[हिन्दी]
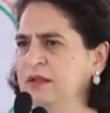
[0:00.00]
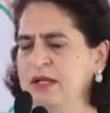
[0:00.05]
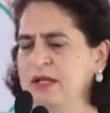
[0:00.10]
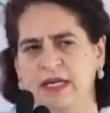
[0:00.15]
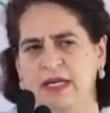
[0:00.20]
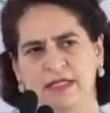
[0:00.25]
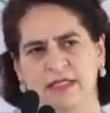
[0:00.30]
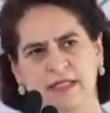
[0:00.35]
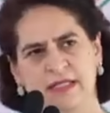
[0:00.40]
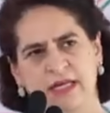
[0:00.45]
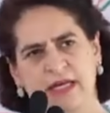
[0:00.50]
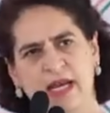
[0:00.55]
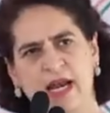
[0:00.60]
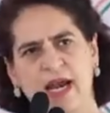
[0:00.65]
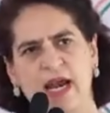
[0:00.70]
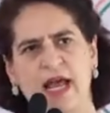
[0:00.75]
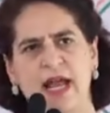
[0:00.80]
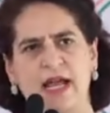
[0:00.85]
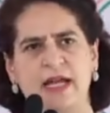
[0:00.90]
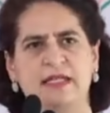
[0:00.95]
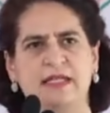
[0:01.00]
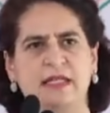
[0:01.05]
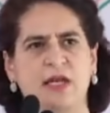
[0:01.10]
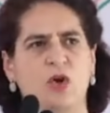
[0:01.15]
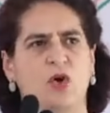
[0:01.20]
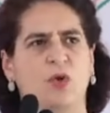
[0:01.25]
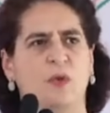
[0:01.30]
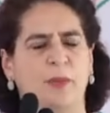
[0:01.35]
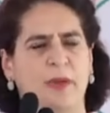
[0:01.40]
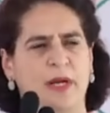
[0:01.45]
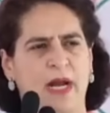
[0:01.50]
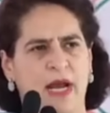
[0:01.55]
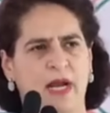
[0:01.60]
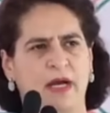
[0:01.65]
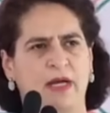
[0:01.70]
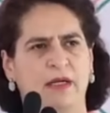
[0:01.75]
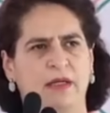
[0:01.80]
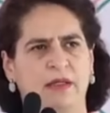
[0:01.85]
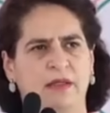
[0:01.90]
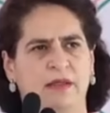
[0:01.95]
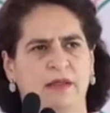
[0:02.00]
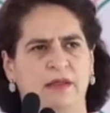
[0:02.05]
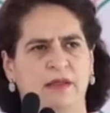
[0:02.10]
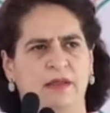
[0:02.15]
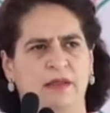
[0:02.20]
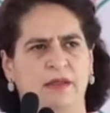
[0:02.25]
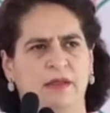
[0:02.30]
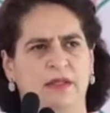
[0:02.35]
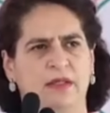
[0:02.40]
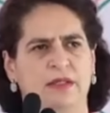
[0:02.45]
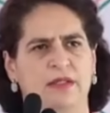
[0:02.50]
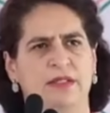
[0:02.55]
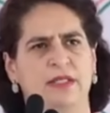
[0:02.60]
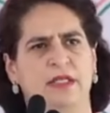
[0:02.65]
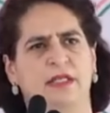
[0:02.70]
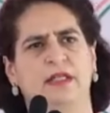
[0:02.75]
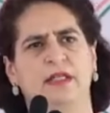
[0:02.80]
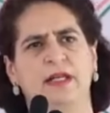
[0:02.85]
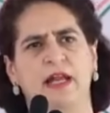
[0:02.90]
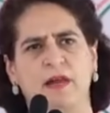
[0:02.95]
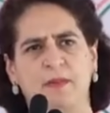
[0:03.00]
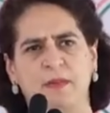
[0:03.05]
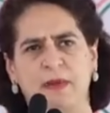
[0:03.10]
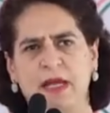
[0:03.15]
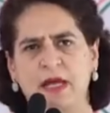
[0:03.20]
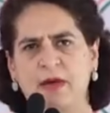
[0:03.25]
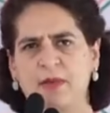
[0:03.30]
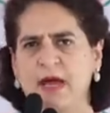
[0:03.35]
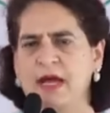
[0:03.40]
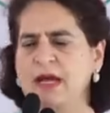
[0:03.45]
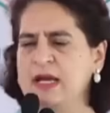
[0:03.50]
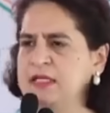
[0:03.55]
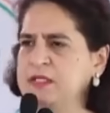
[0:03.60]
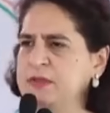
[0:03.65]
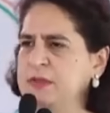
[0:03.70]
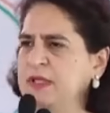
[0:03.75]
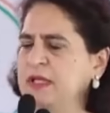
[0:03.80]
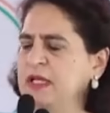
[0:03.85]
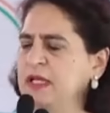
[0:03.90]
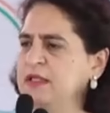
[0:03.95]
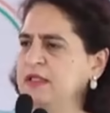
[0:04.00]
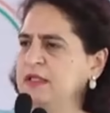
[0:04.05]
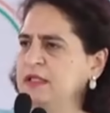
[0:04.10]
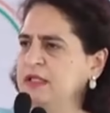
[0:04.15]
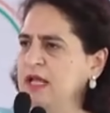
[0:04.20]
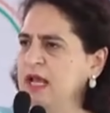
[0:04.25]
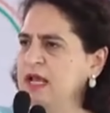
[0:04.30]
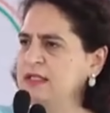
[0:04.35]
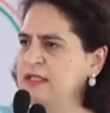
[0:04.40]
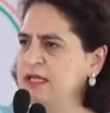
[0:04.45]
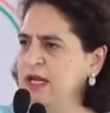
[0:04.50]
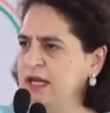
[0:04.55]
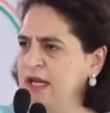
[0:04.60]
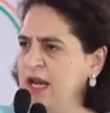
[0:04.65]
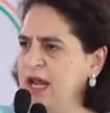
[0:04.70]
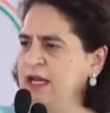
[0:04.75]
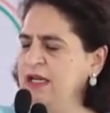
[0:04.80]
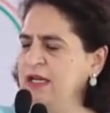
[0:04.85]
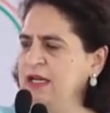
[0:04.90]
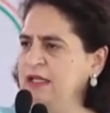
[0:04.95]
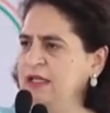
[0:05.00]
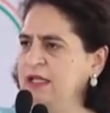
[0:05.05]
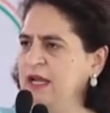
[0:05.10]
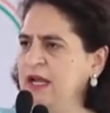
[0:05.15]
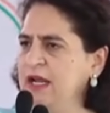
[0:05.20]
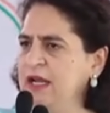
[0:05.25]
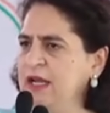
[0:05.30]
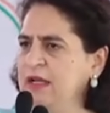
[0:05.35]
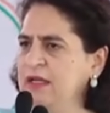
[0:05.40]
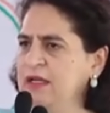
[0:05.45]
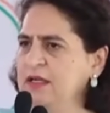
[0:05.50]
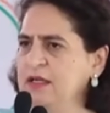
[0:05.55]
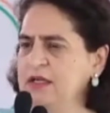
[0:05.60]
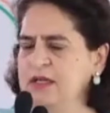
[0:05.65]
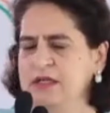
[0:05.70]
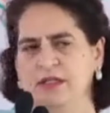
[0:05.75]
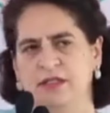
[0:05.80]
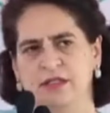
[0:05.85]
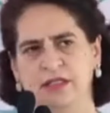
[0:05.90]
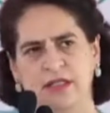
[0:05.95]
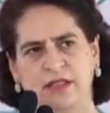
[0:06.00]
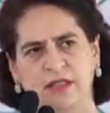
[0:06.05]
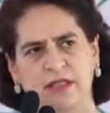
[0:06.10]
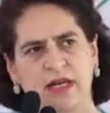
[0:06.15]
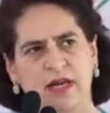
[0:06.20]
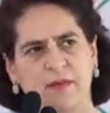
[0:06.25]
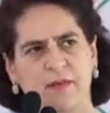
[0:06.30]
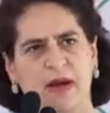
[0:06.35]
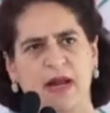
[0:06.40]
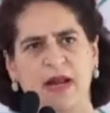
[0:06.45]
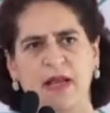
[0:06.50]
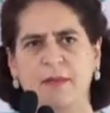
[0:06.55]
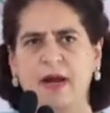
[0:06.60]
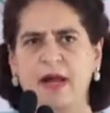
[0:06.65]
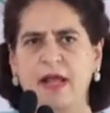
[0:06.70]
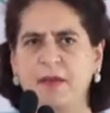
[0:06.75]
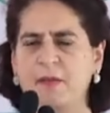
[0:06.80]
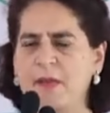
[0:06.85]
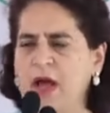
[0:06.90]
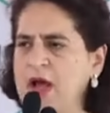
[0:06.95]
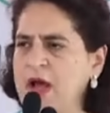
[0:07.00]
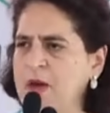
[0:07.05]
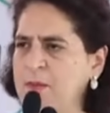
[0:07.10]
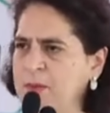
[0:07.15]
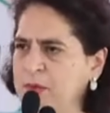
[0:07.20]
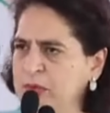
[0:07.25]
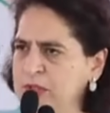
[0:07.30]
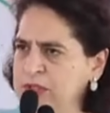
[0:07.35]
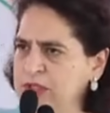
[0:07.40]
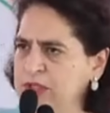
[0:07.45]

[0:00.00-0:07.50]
इसी लड़ाई से उभरा जितने भी हमारे स्वतंत्रता सेनानी थे जितने बड़े बड़े महापुरुष